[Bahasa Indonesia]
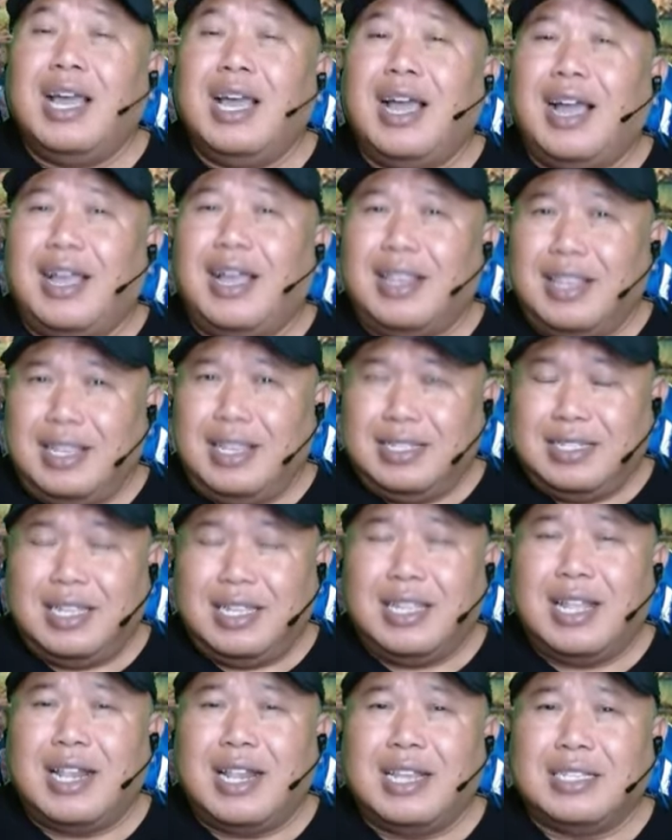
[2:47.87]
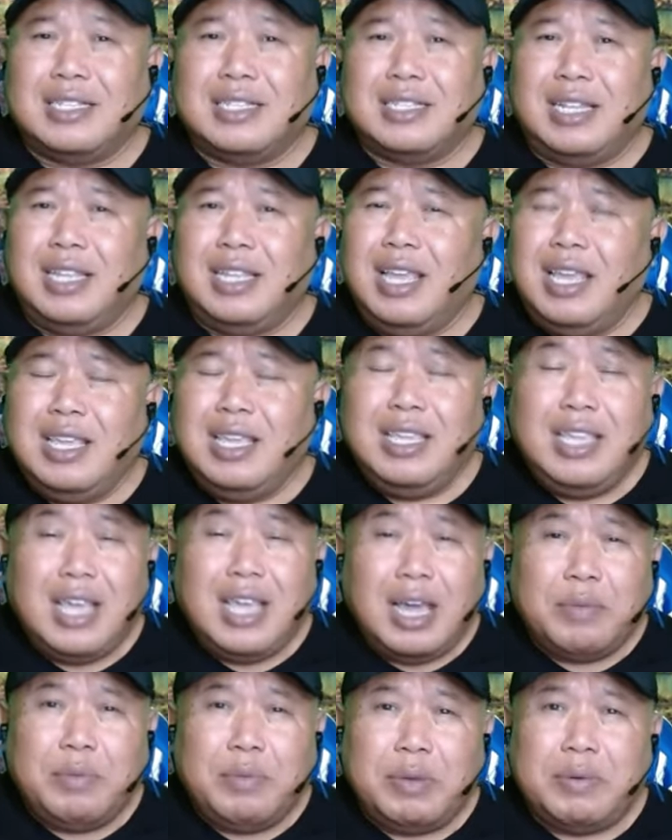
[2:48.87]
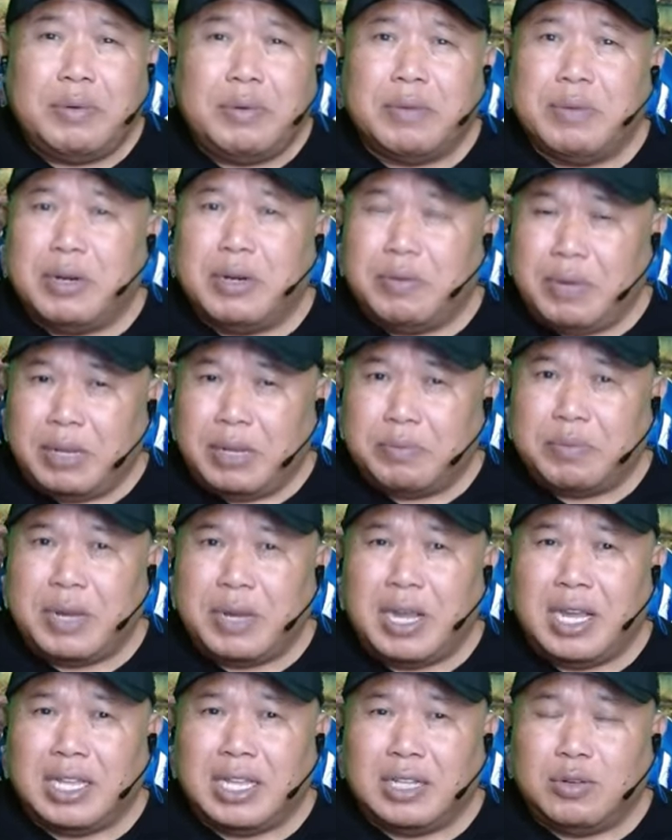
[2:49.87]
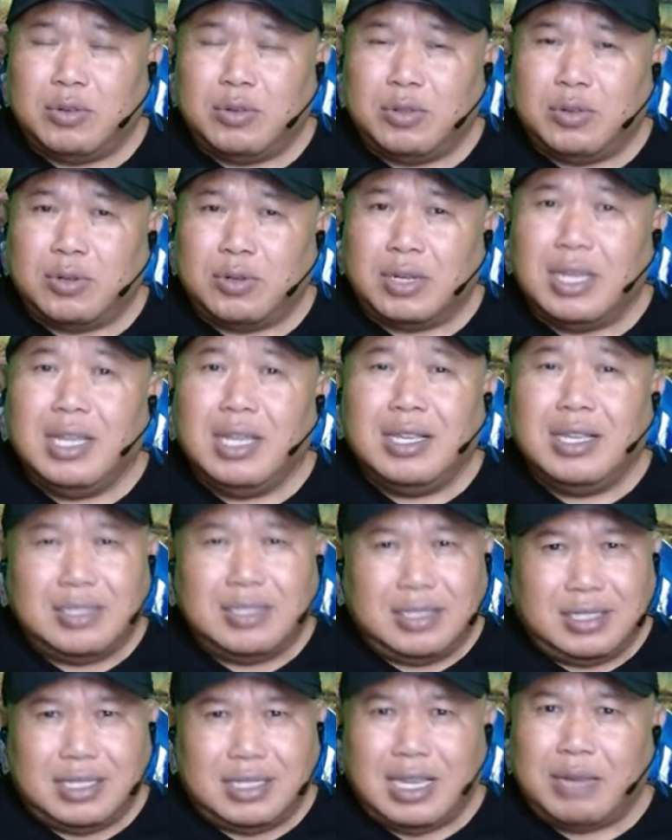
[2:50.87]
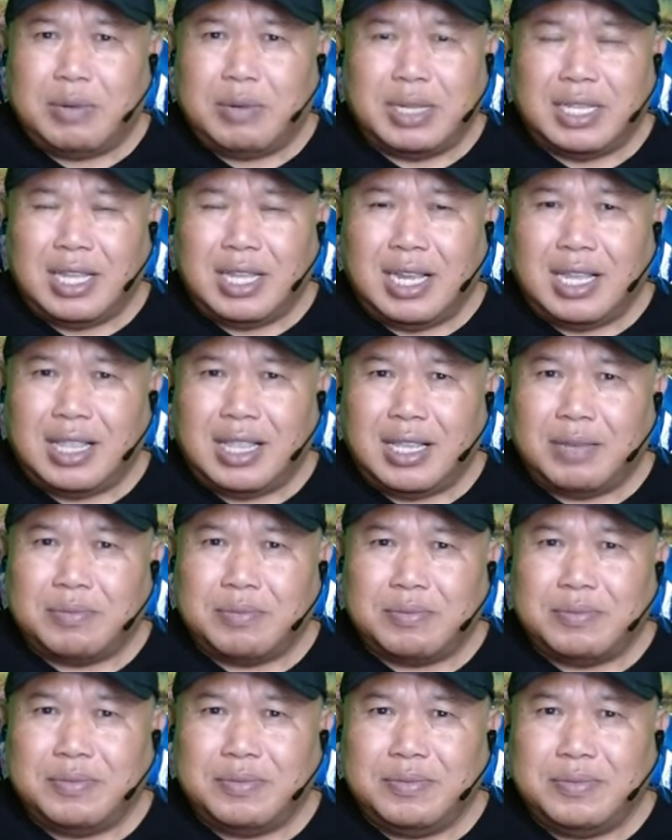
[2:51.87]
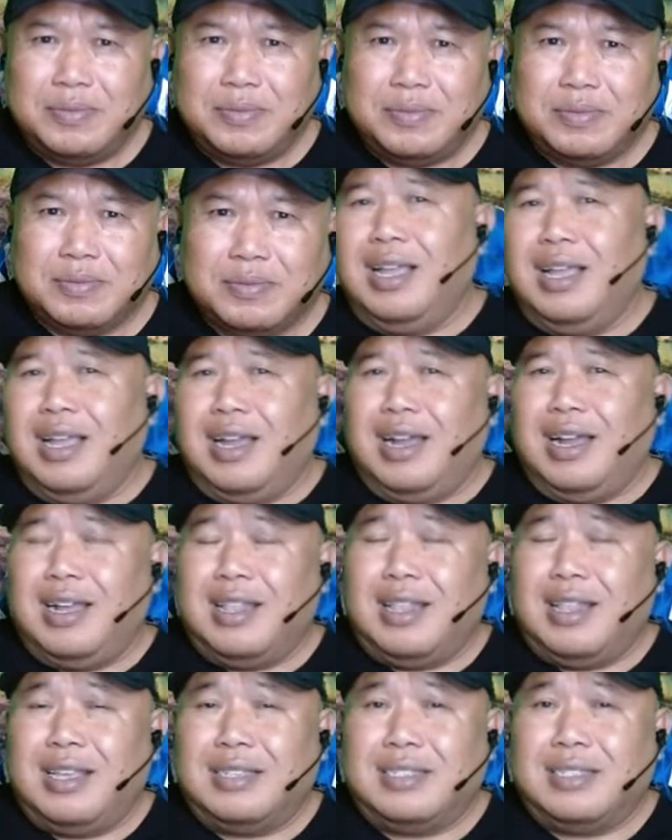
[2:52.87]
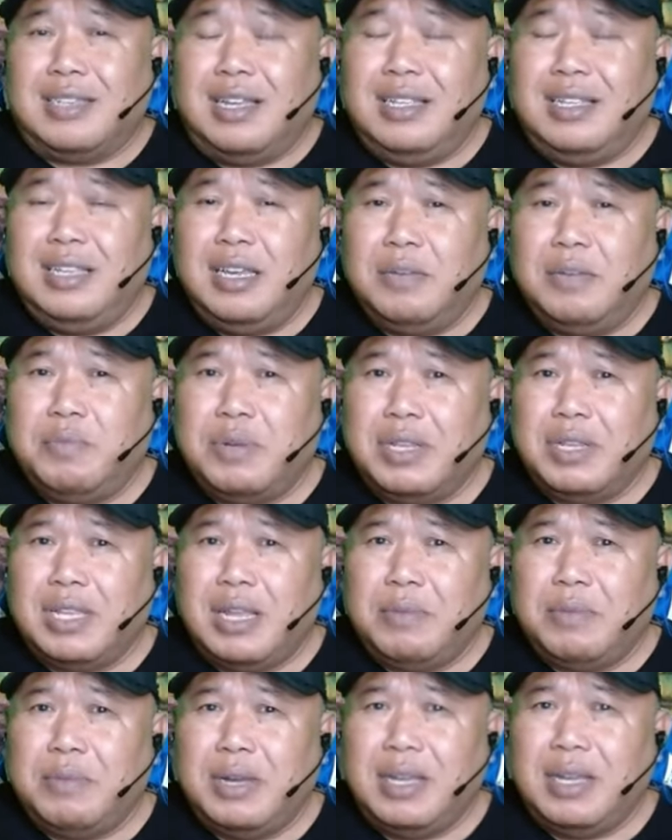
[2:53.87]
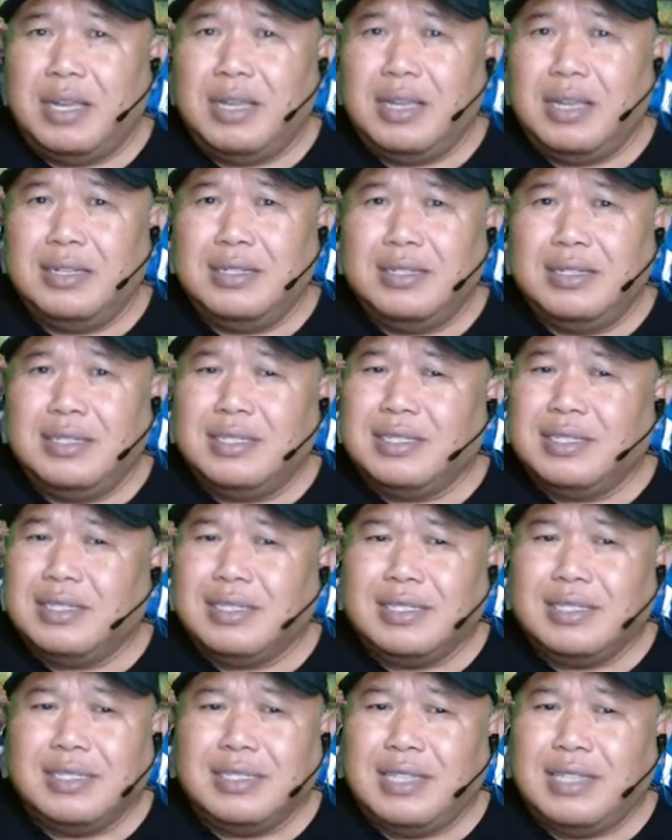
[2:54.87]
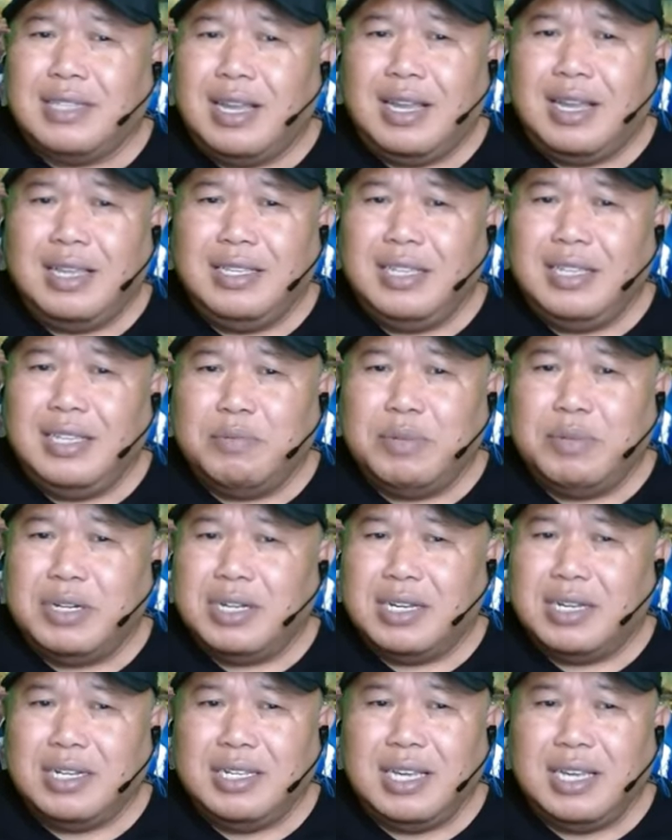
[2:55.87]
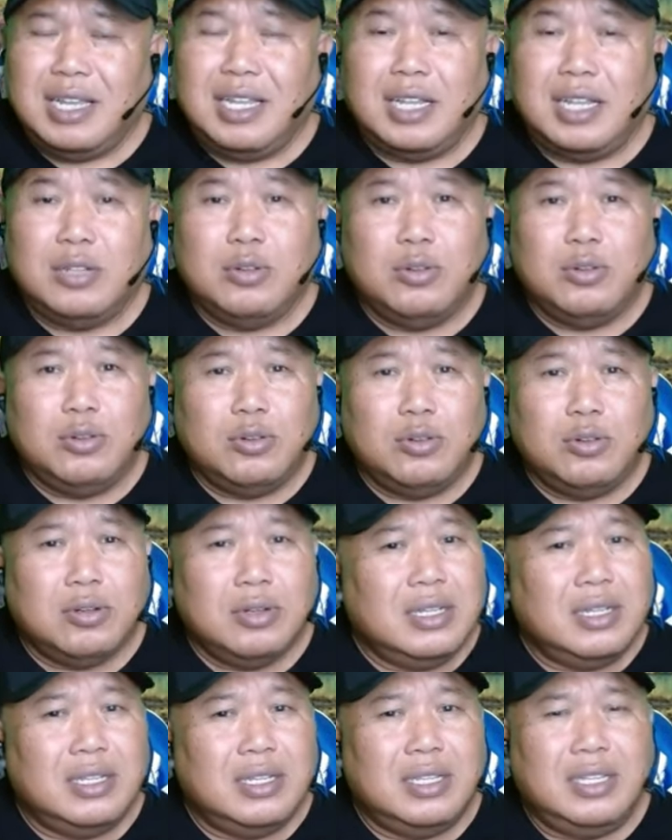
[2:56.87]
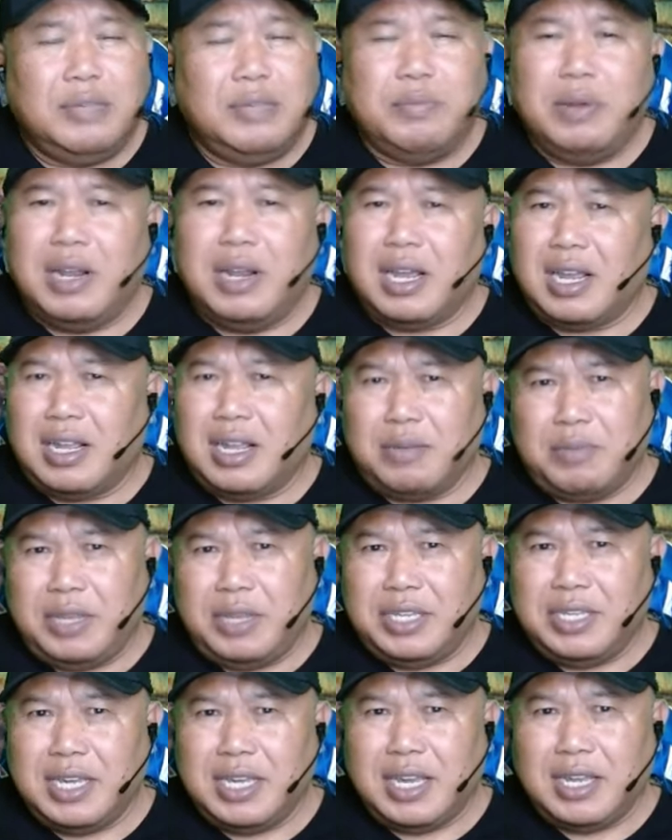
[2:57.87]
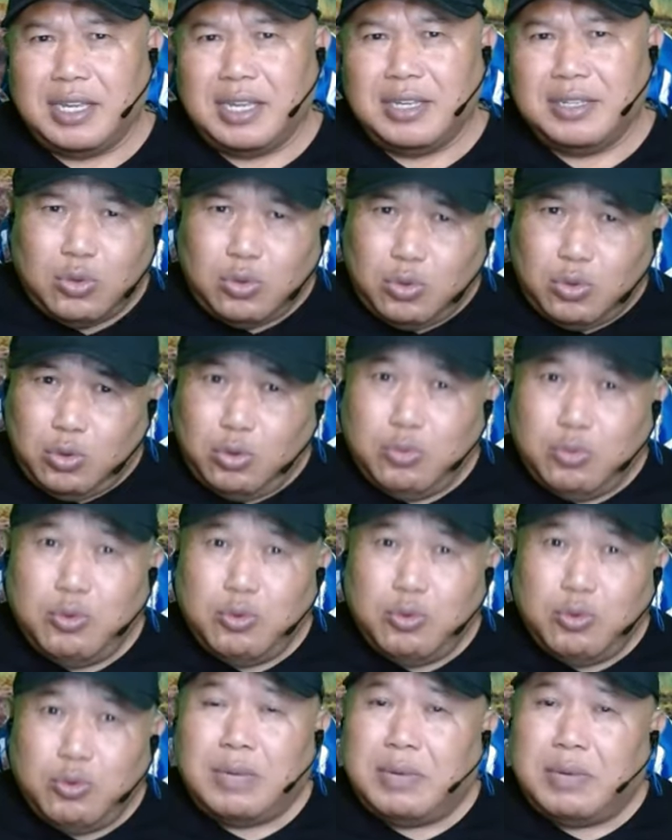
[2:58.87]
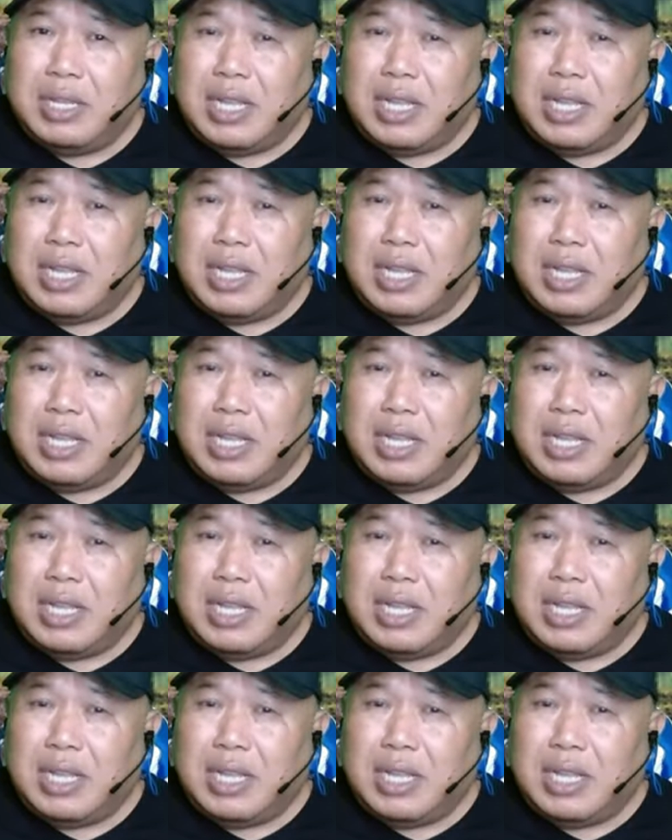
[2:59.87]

alasan-alasan yang memang bermanfaat untuk sahabat alam. Alasan yang pertama, tak hanya bekerja dan duduk di belakang meja, tubuh sahabat